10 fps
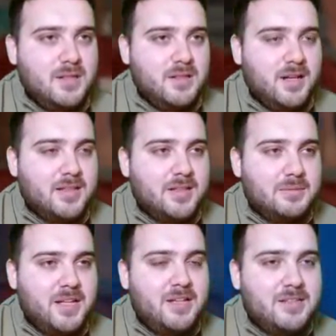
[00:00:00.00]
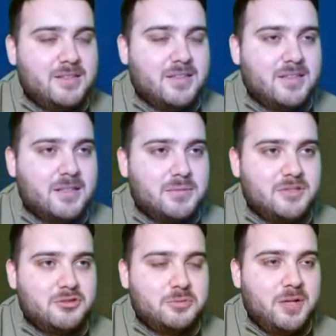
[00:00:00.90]
Adam deli etti zaten
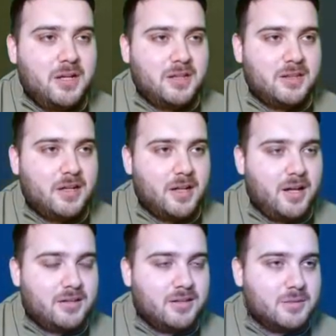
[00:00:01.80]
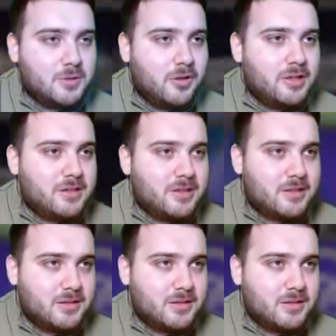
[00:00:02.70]
bizi Süper Lig'de. Her takımı gol atarak